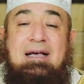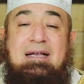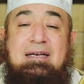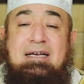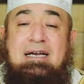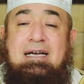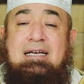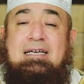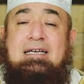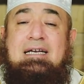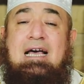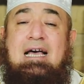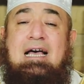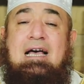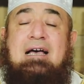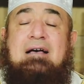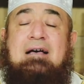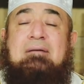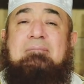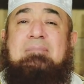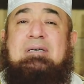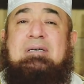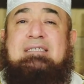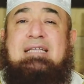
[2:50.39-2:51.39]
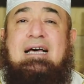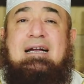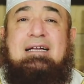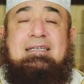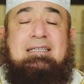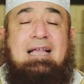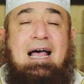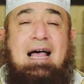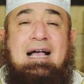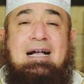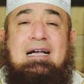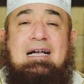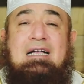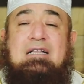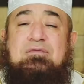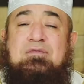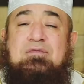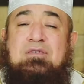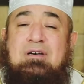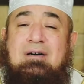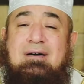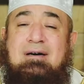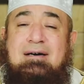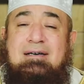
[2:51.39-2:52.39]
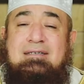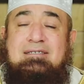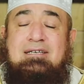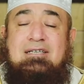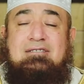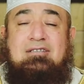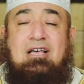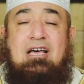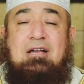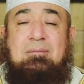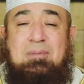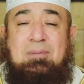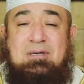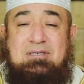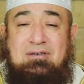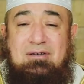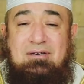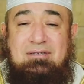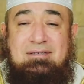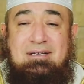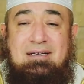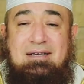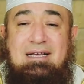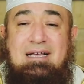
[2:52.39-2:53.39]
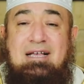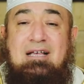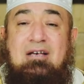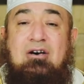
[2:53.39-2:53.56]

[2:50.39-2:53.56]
نحلها بثلاث حاجات في غاية البساطة.